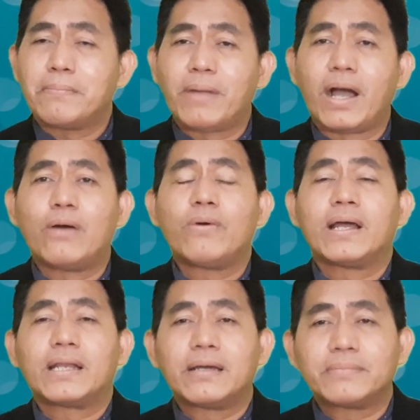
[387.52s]

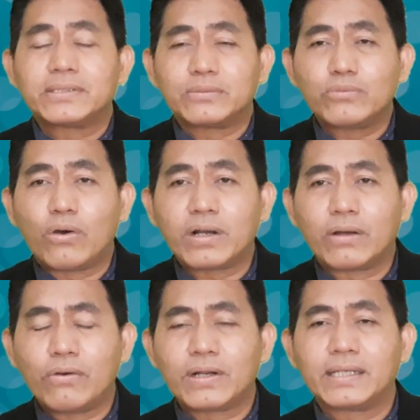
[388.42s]
Bawa nama semua
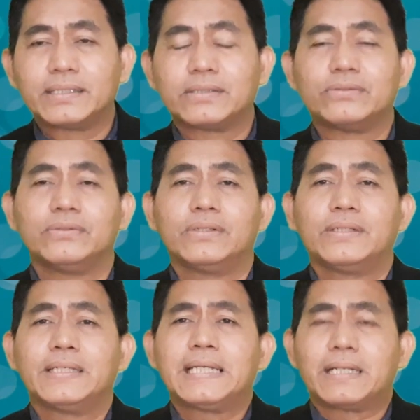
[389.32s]
orang-orang itu
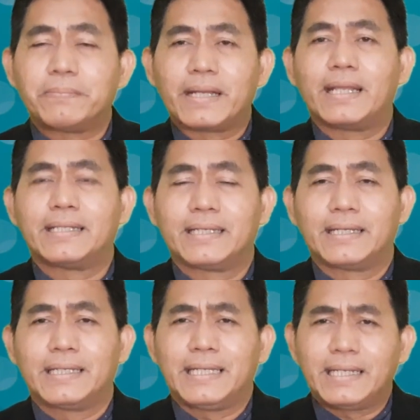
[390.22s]
kepadanya.
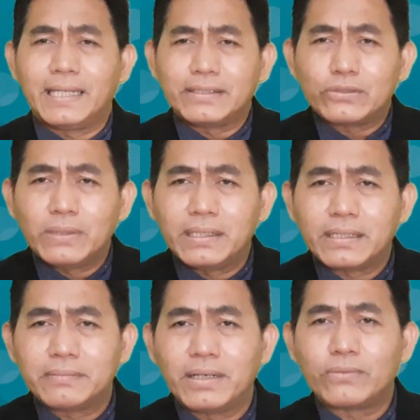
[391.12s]
Dan Tuhan
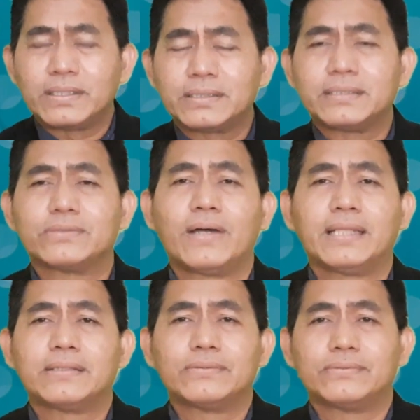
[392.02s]
akan melakukan
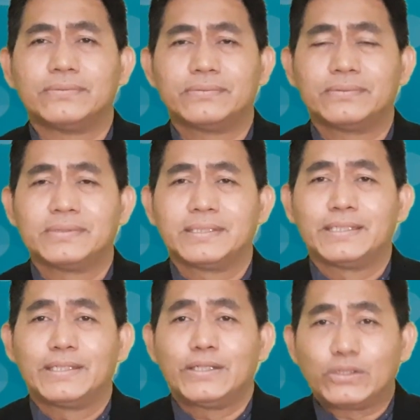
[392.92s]
sesuatu.
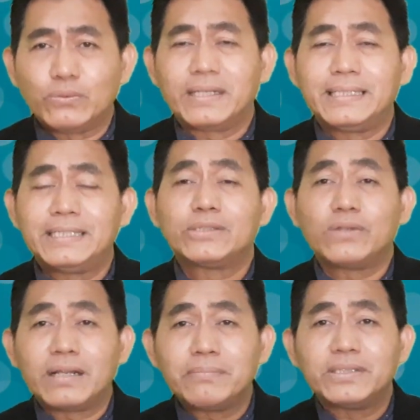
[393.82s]
Tuhan ingin
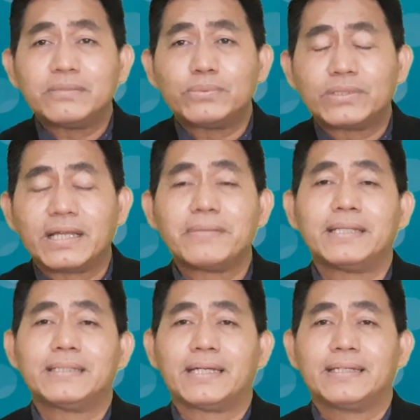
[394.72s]
saudara menyebut
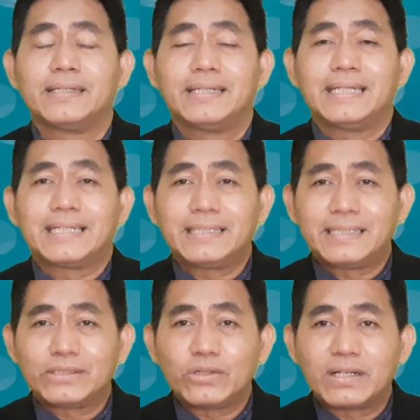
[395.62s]
namanya.
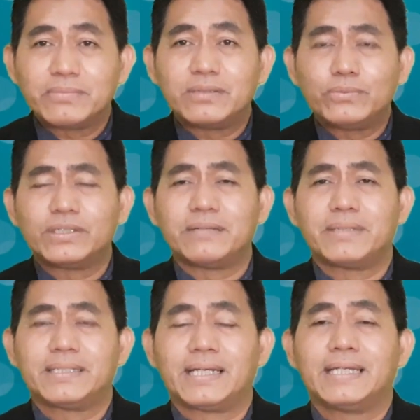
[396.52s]
Ketika saudara menyebut
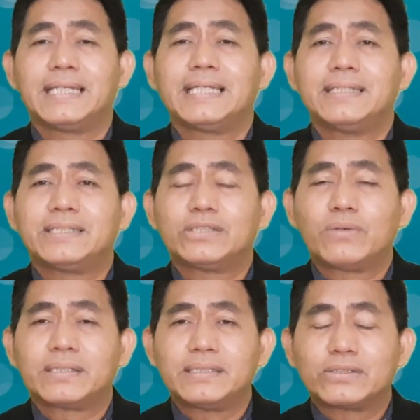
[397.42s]
namanya, di situ
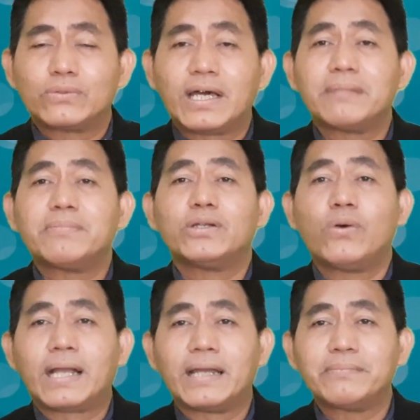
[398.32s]
artinya saudara
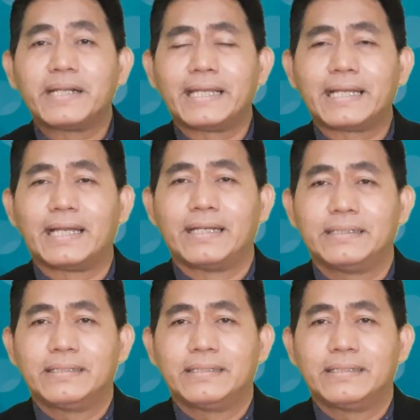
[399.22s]
mendoakan mereka.